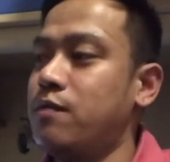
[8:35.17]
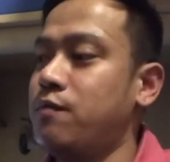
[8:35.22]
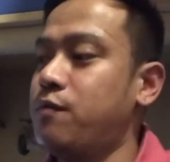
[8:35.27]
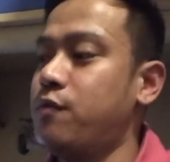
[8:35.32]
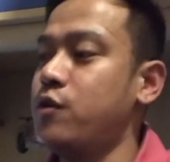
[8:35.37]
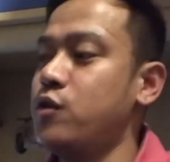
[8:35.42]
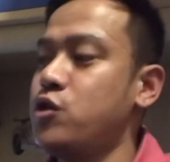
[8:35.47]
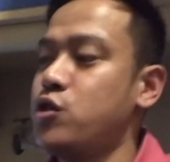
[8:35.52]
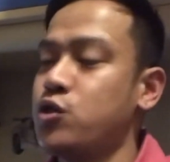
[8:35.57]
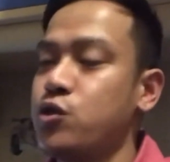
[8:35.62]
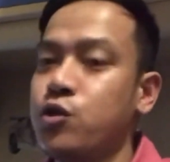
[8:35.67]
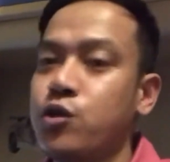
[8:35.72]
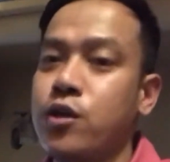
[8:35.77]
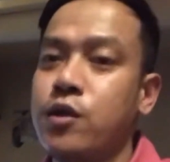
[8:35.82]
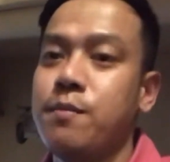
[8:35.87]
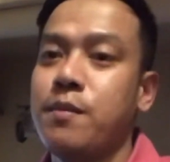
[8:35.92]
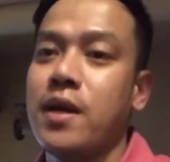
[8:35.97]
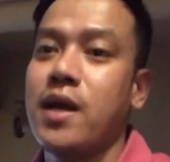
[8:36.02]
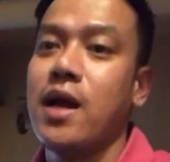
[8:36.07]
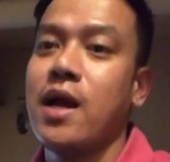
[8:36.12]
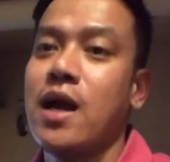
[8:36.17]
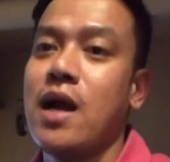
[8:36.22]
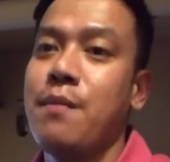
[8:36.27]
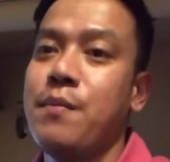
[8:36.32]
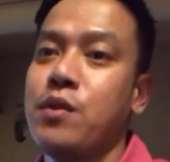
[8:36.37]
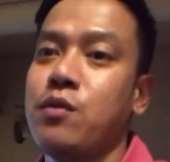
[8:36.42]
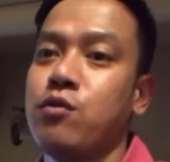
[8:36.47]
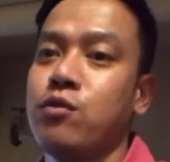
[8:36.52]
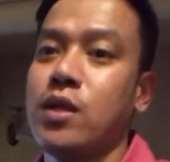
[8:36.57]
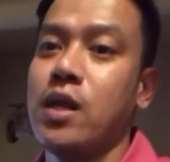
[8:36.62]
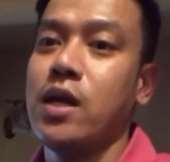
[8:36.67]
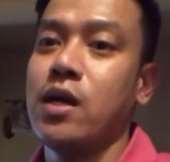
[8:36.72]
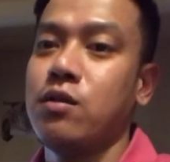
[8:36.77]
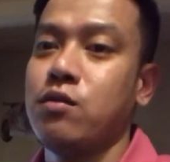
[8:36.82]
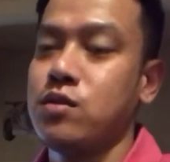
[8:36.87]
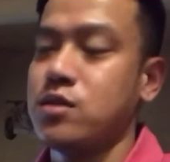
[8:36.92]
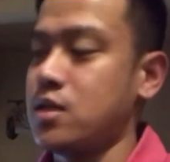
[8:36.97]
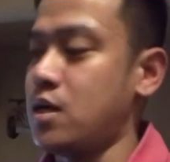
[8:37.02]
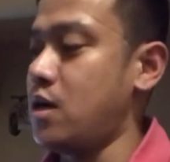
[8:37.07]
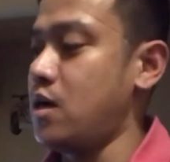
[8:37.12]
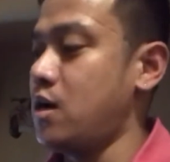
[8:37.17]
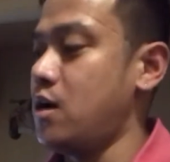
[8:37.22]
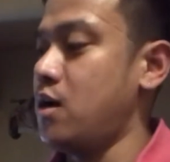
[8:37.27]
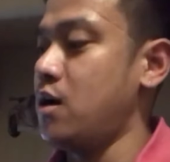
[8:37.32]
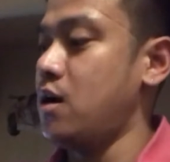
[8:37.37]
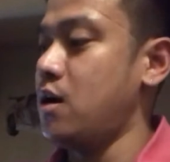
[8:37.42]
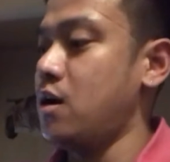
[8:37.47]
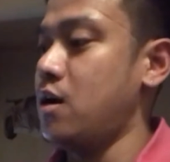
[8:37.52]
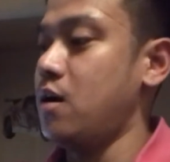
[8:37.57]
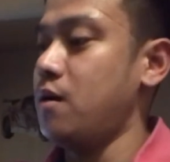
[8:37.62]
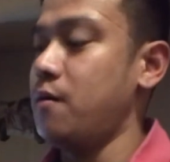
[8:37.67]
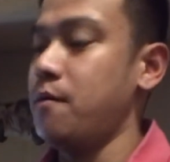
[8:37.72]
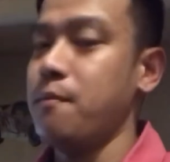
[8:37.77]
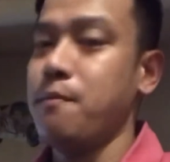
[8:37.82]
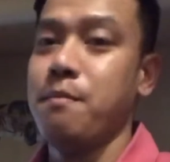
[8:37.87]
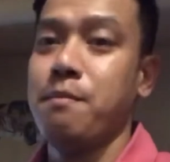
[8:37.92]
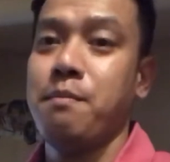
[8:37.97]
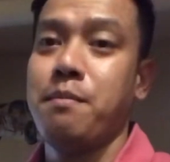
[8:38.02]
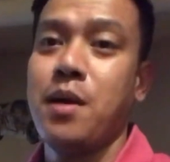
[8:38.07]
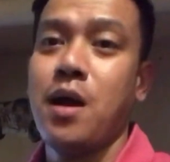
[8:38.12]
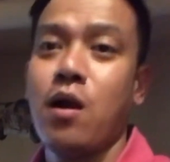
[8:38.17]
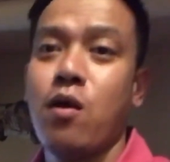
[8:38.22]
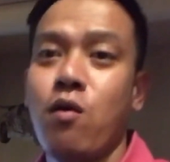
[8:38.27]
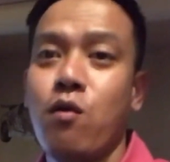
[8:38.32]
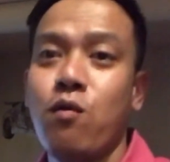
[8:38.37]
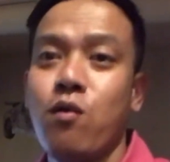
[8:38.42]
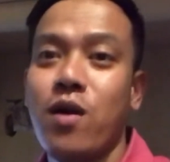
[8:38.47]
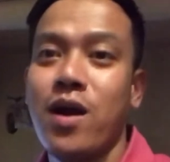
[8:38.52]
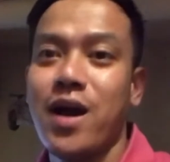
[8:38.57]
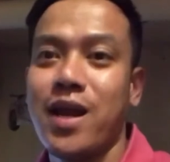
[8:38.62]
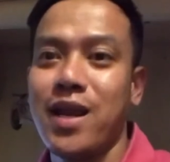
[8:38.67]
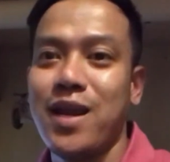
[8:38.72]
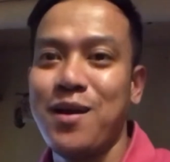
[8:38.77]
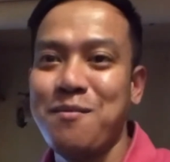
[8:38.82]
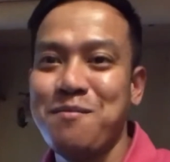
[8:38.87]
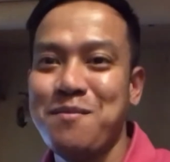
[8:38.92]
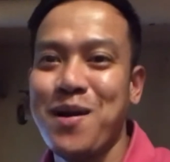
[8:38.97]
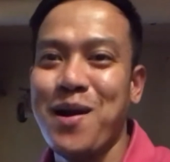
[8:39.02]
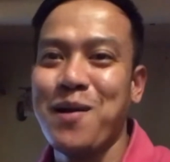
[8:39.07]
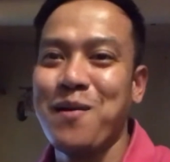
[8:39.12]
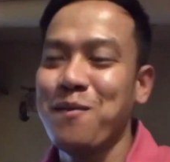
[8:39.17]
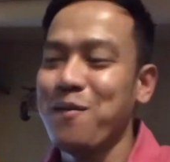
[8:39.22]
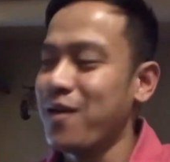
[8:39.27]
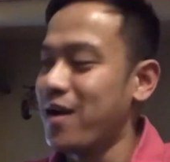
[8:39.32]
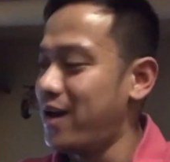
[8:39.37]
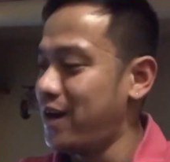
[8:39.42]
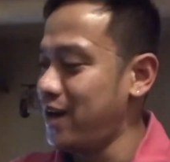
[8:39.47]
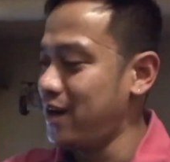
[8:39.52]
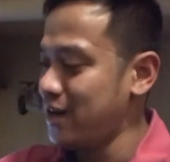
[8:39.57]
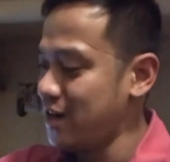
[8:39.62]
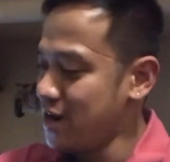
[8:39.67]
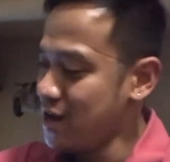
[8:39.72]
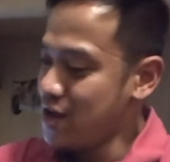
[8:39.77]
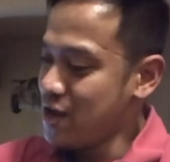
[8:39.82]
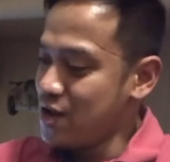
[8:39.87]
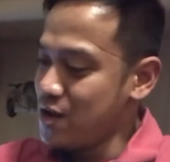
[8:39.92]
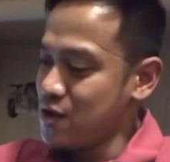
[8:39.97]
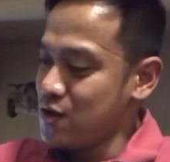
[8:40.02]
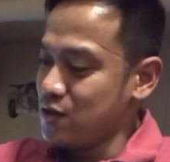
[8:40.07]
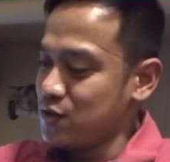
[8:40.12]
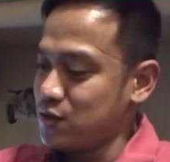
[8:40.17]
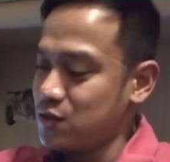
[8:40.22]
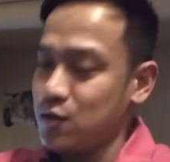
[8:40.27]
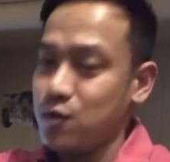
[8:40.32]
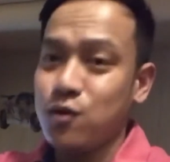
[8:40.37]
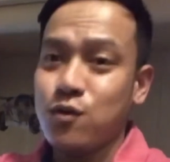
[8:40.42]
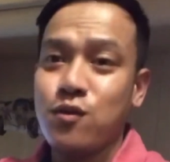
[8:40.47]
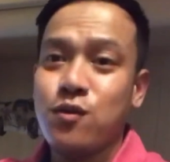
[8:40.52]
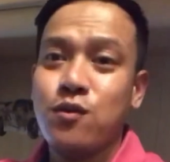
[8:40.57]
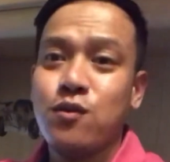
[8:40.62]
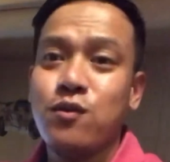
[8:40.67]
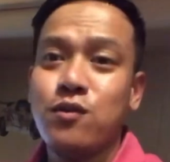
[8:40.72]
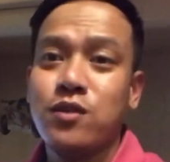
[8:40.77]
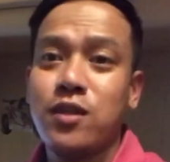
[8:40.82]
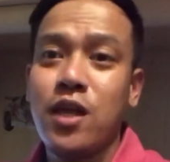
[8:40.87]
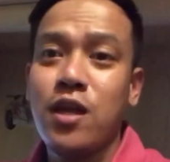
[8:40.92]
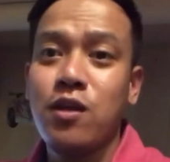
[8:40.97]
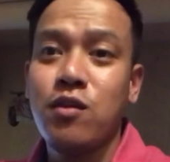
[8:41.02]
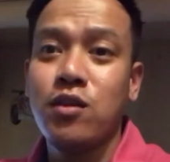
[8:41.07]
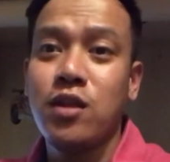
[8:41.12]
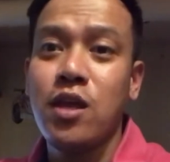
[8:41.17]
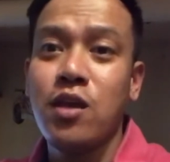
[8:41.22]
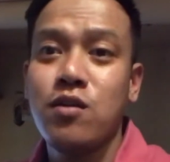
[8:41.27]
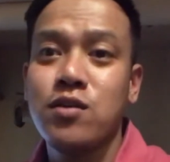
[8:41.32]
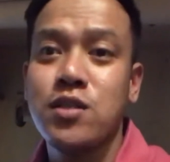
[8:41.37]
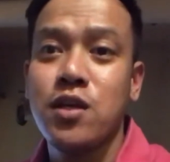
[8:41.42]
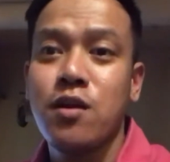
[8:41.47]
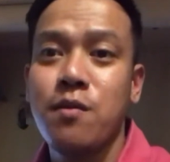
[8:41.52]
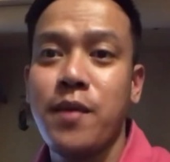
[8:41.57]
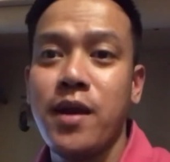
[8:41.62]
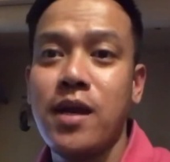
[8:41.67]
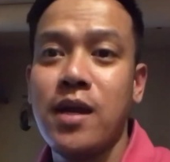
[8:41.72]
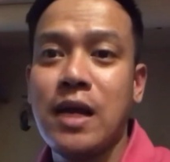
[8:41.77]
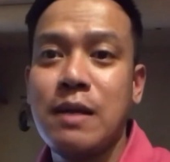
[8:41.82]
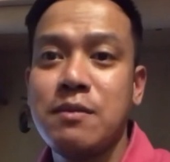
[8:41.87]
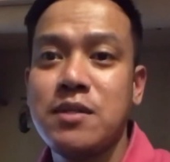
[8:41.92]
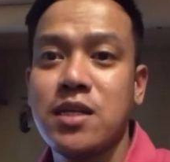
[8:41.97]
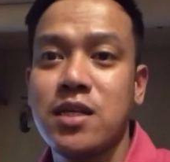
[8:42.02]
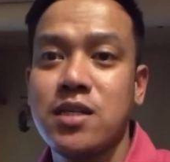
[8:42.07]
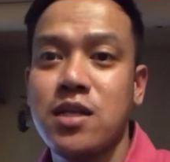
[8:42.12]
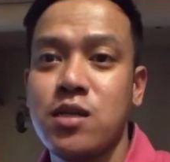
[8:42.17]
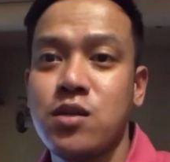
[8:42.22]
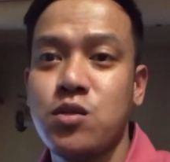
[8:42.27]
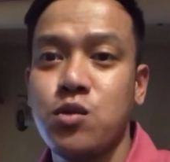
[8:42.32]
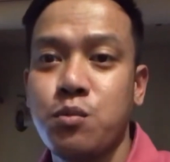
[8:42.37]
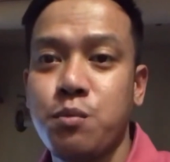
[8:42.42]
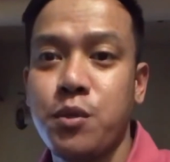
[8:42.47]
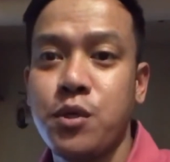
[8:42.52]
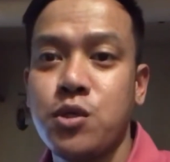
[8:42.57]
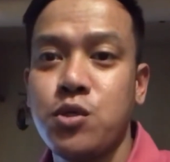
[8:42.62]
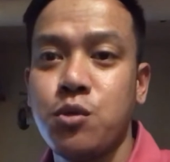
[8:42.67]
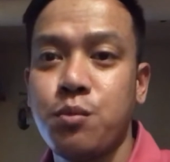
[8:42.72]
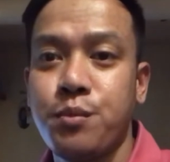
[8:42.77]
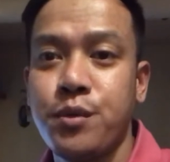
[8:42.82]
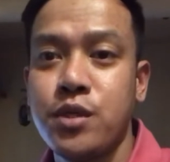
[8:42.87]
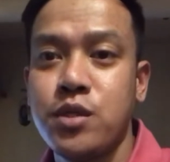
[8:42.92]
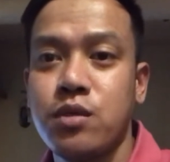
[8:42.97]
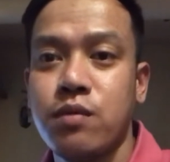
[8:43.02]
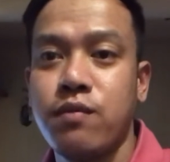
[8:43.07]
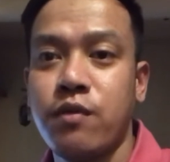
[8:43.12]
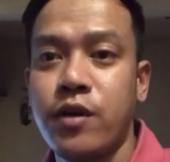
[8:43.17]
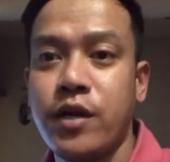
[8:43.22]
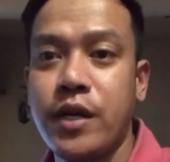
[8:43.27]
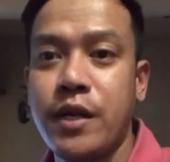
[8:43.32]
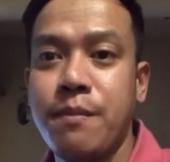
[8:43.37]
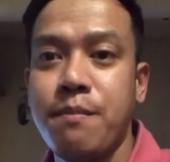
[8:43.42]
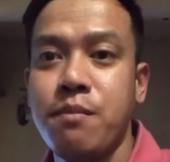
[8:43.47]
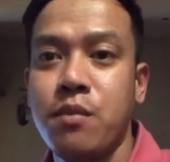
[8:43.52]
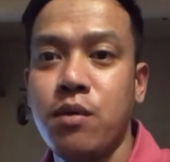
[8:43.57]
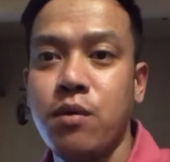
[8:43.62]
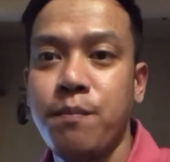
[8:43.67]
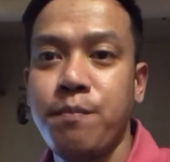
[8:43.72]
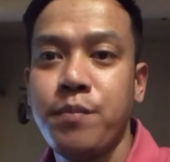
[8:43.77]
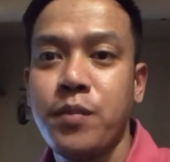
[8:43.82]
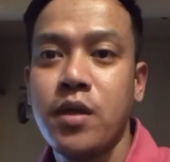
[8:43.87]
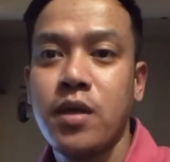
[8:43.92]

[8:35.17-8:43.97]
For sure, magagamit ko talaga to sa bago kong career. Bagong career. So, thank you, thank you sa iyo my labs kasi super, super supportive mo.